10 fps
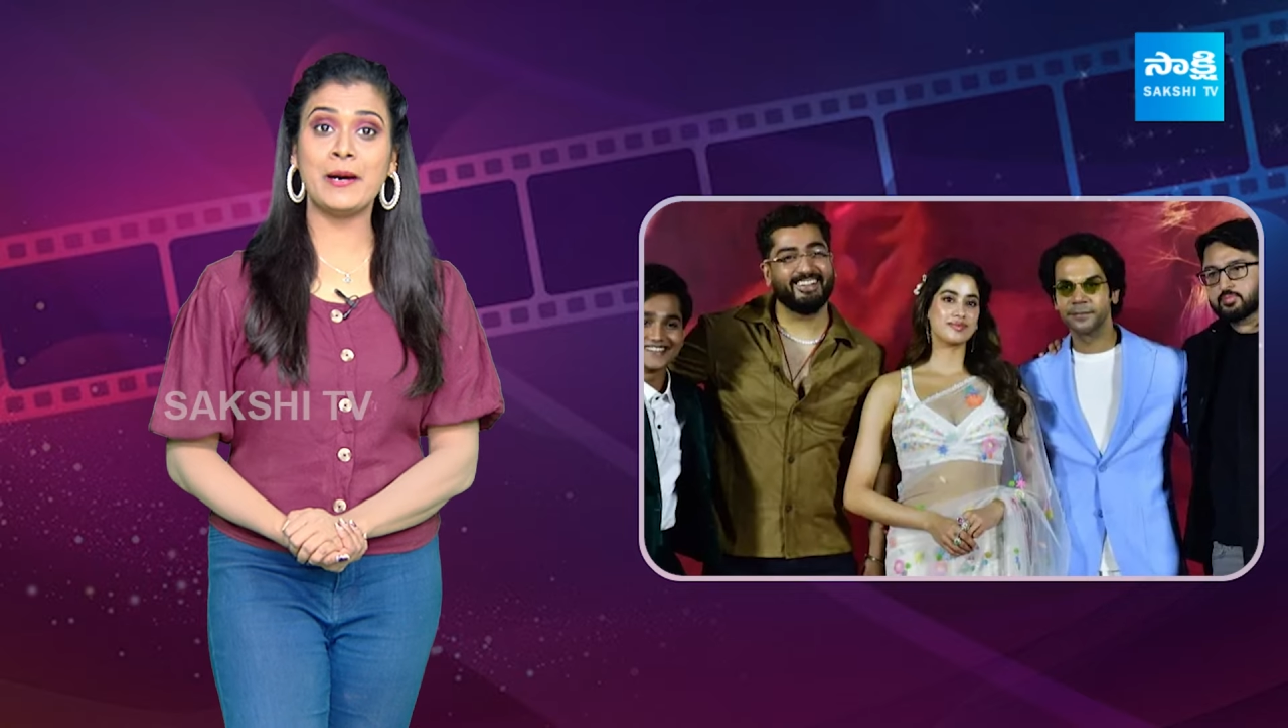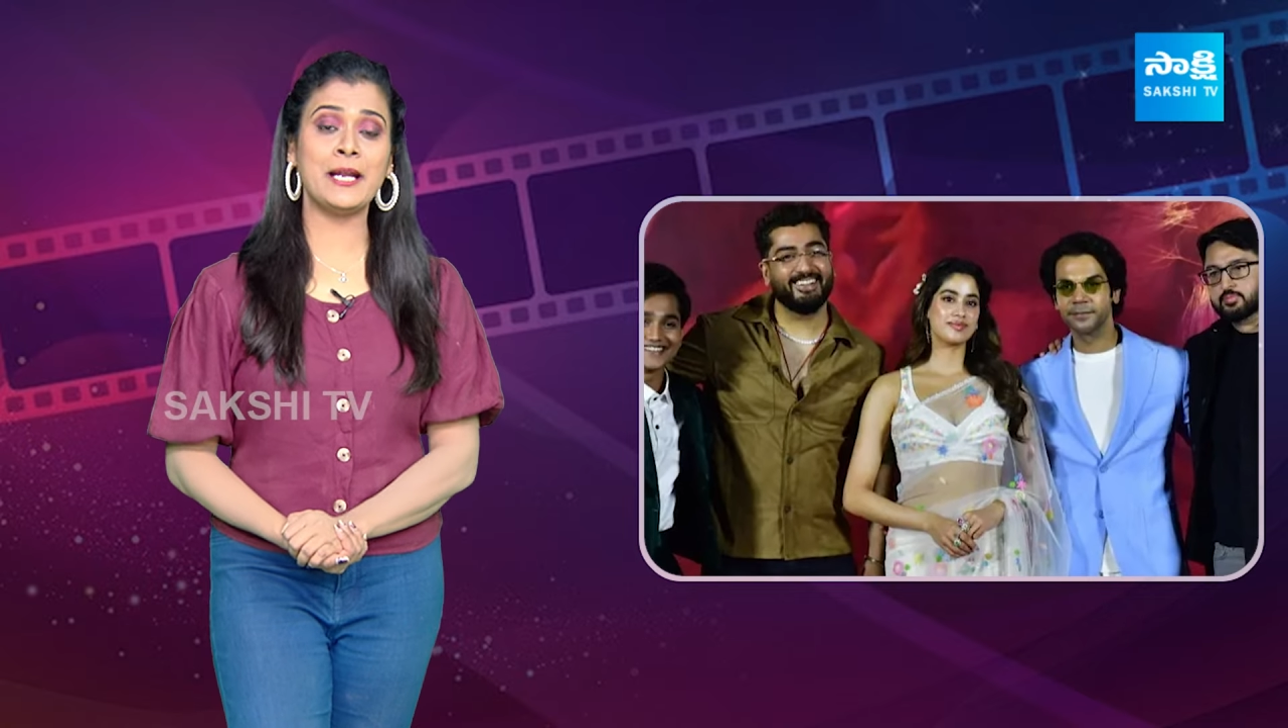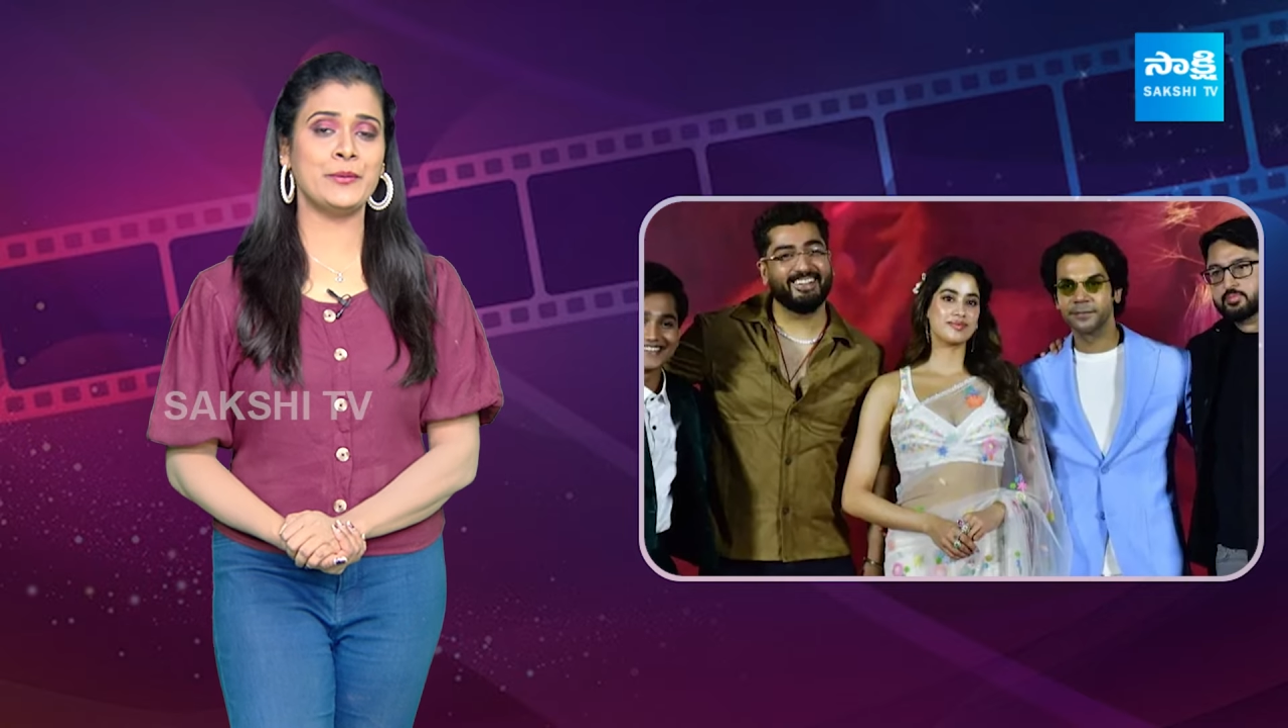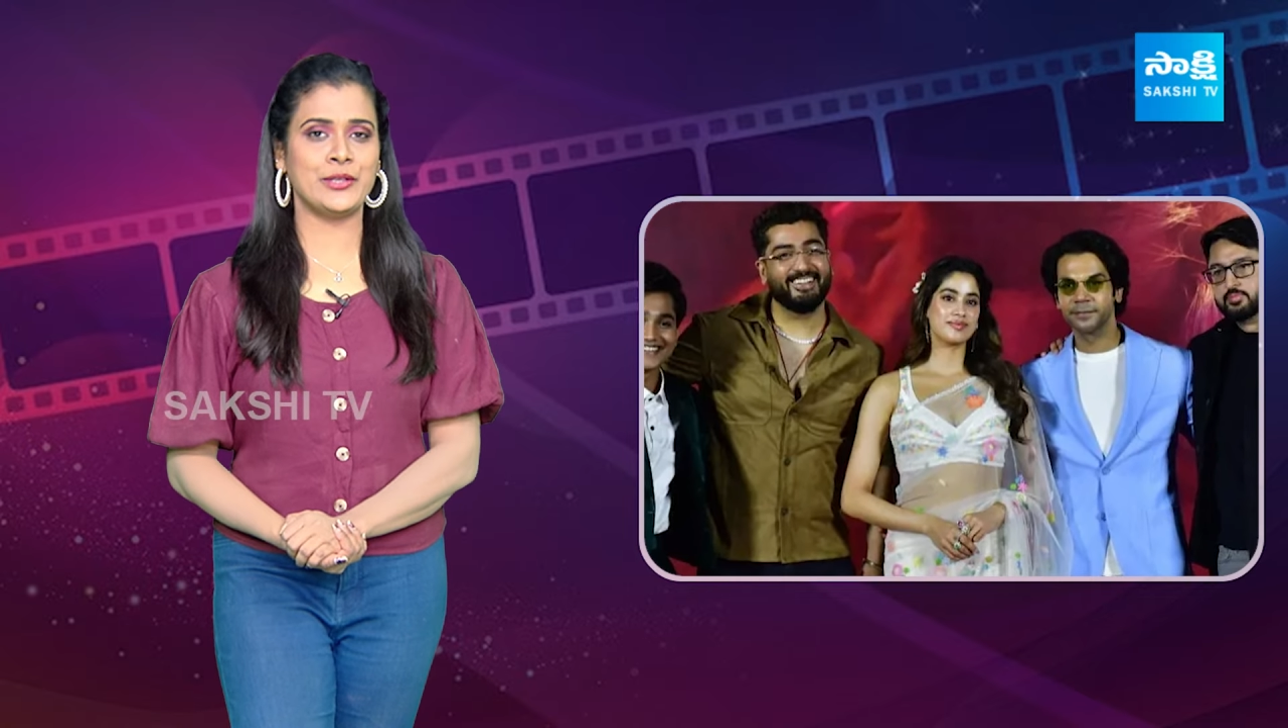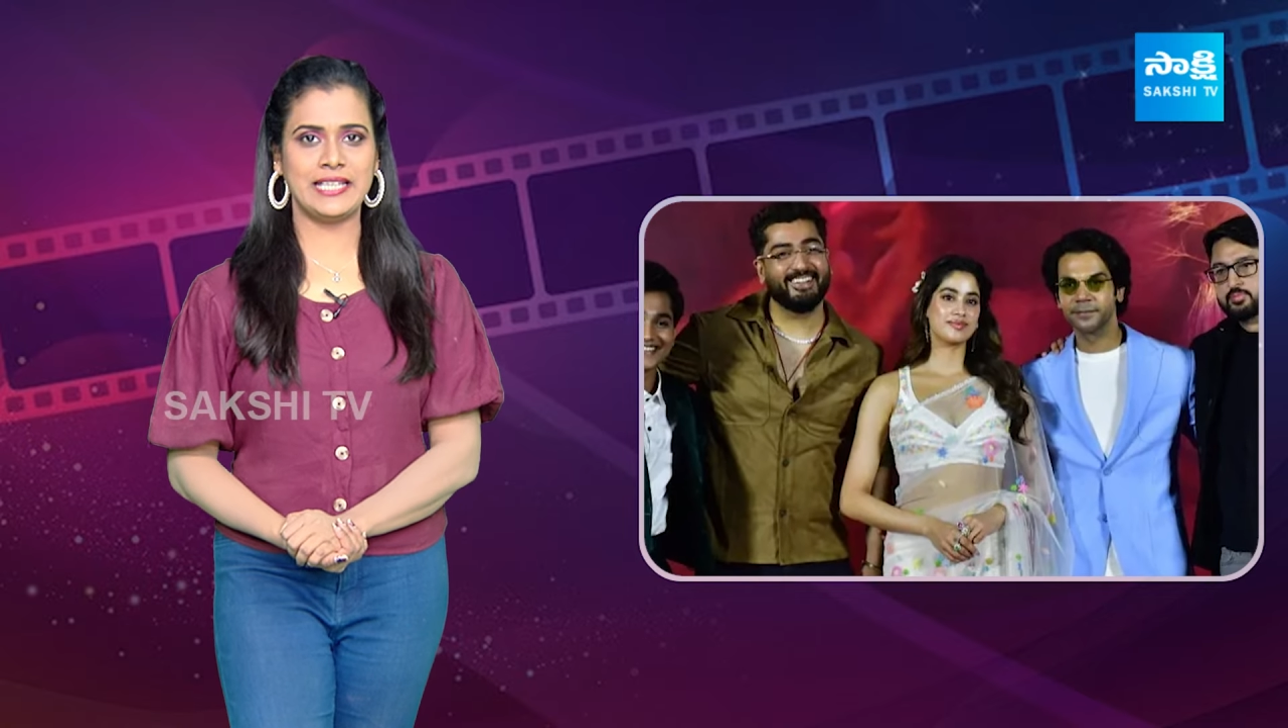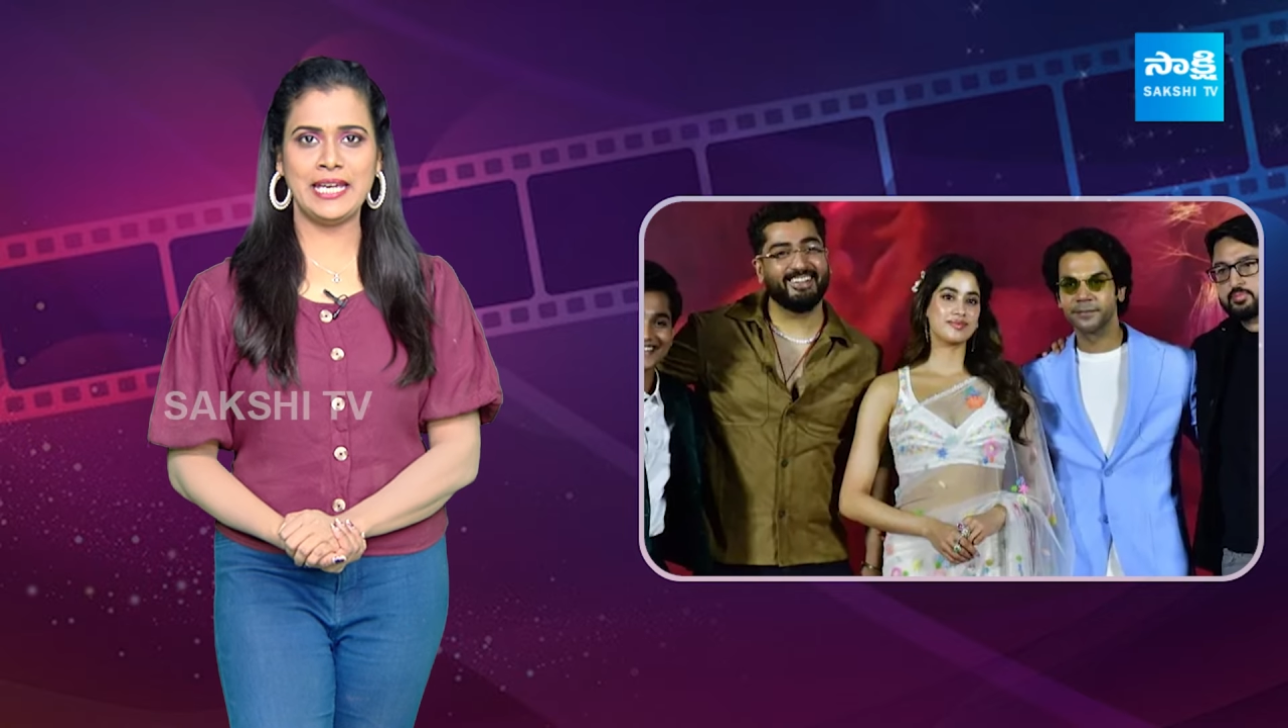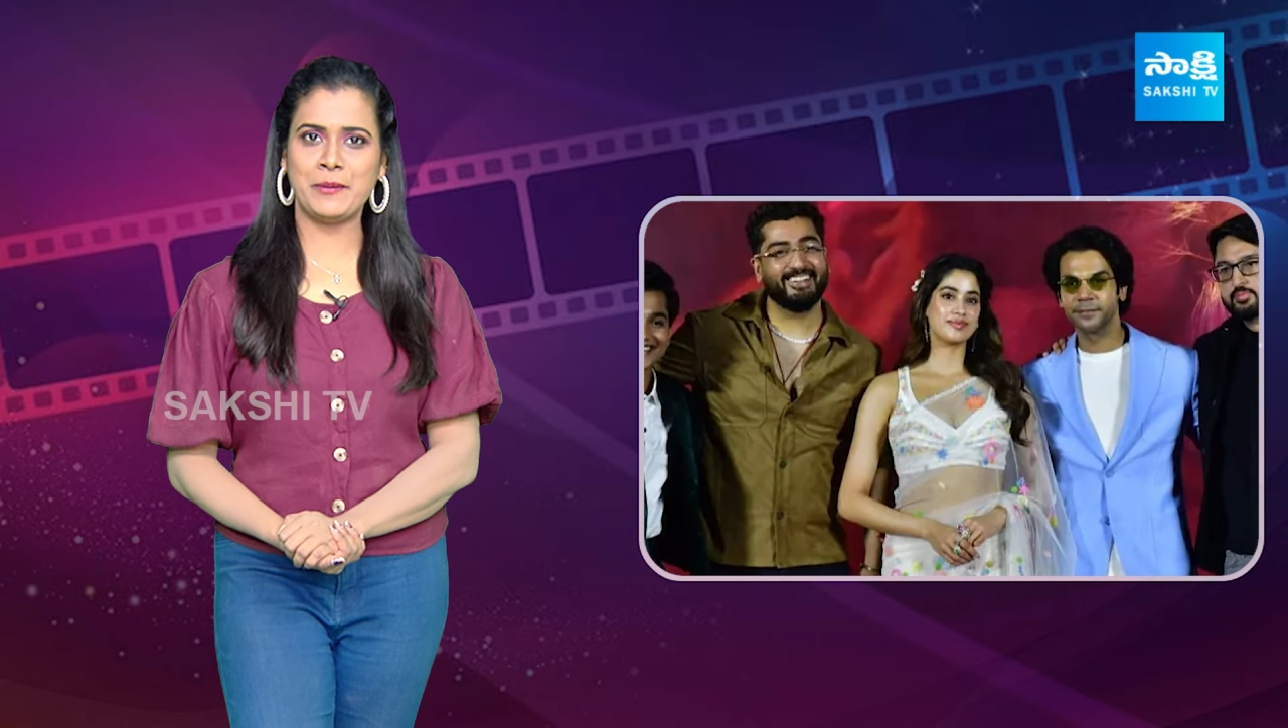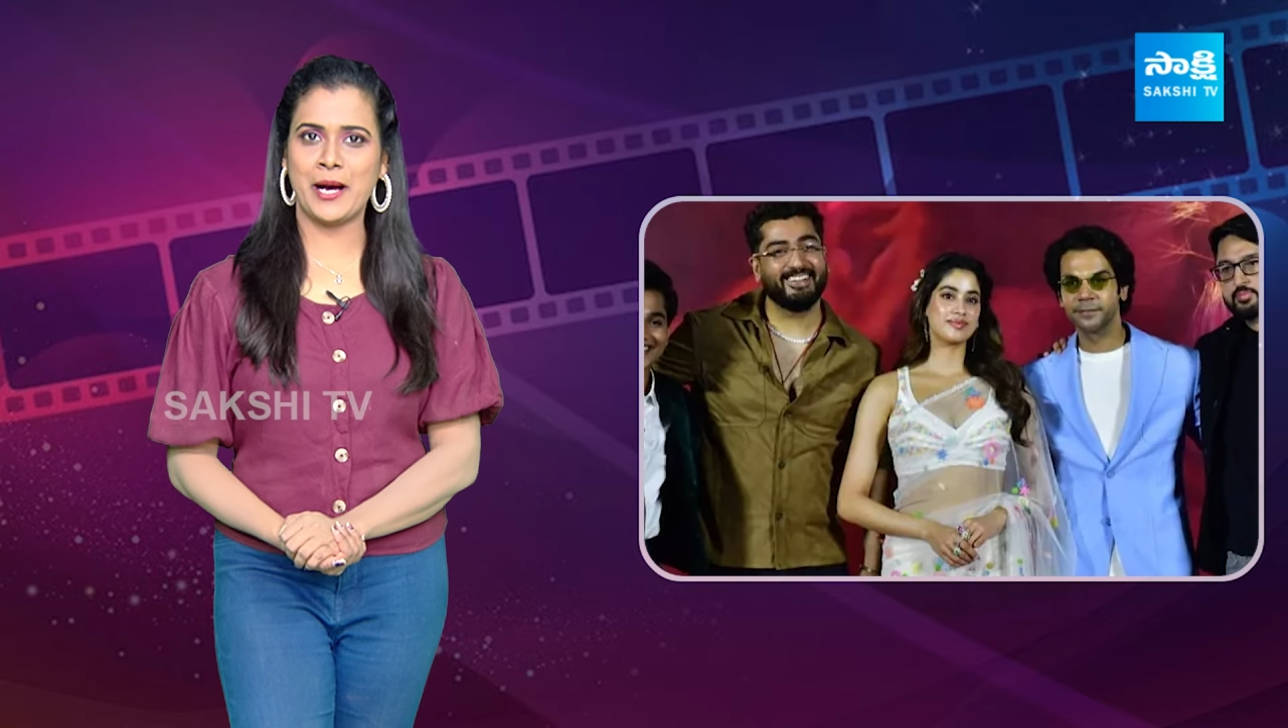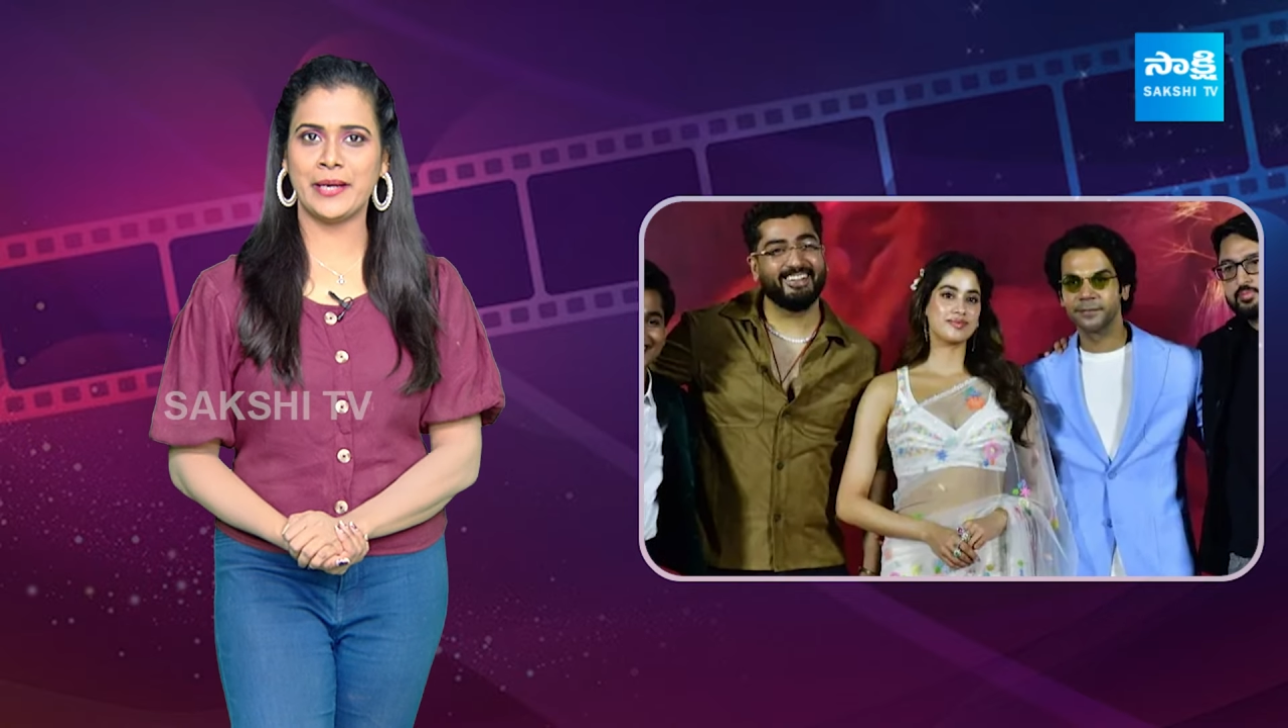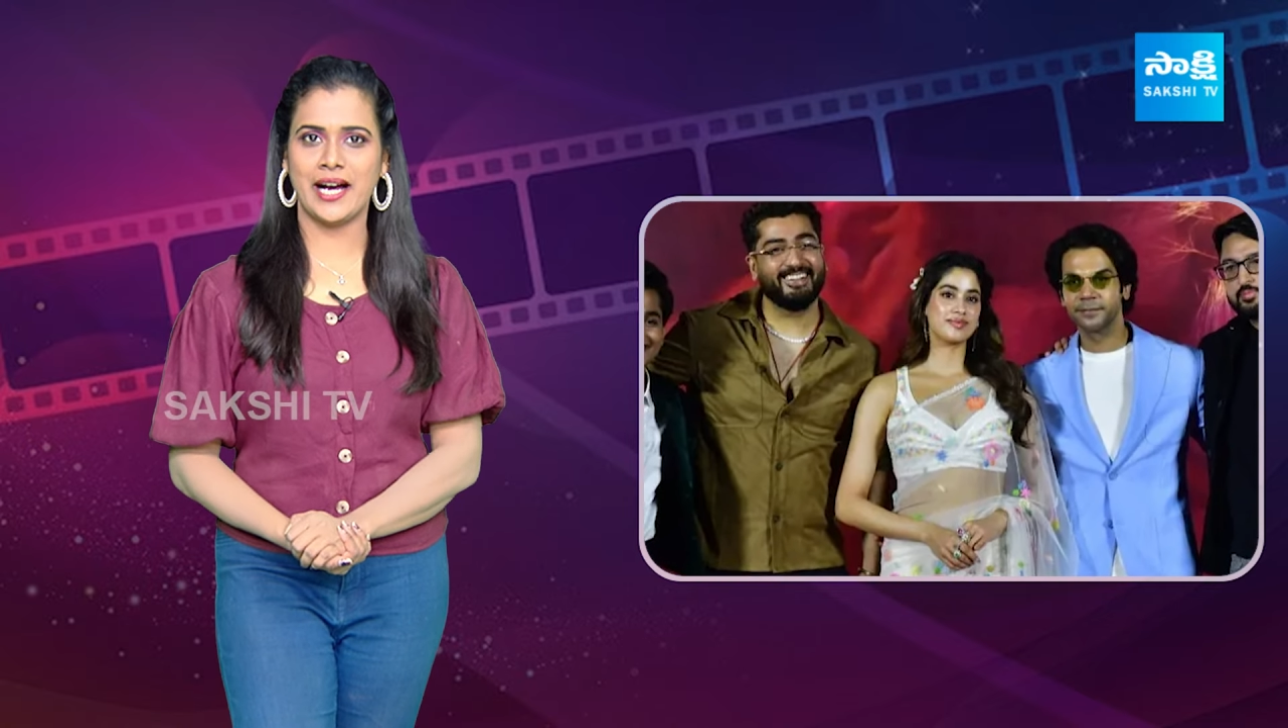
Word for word: మారిపోయింది ఈ భామ